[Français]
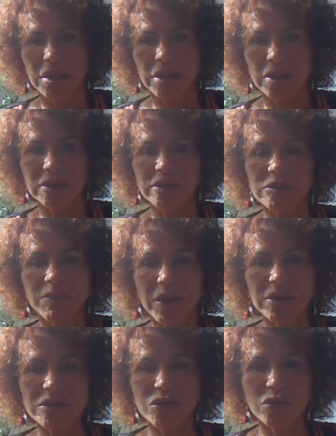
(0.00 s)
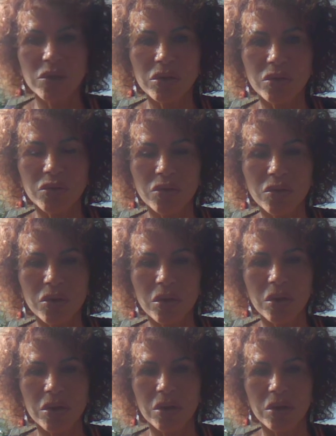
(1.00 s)
les disparitions en cours,
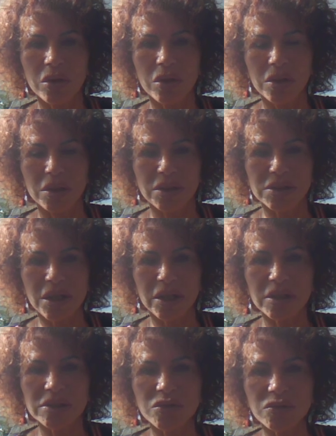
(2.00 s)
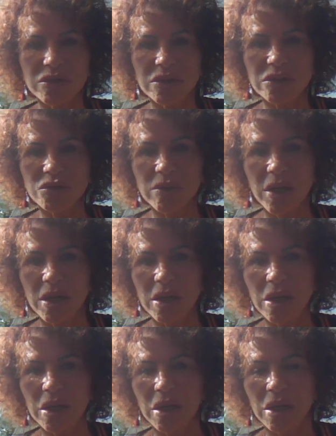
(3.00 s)
les agressions sexuelles
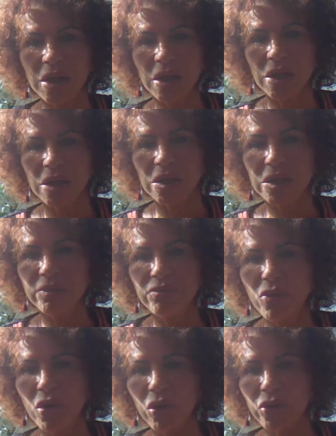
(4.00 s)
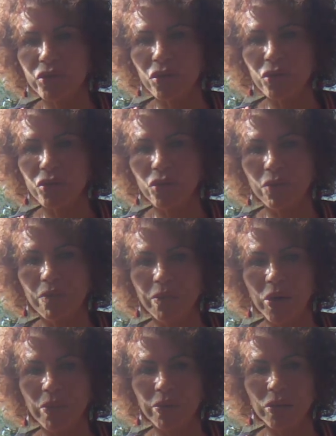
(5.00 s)
et les meurtres de
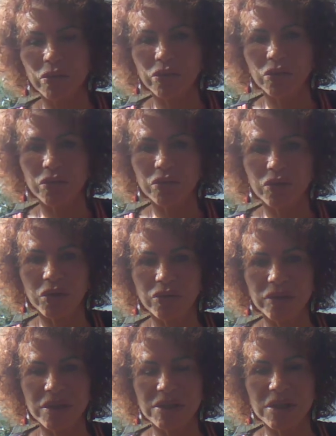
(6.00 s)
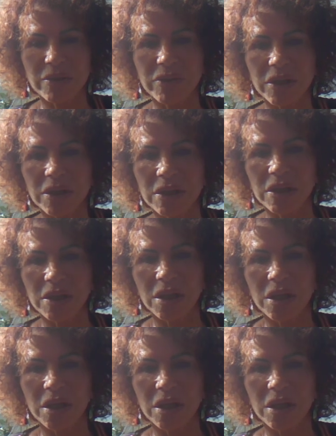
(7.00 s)
peuples autochtones des Amériques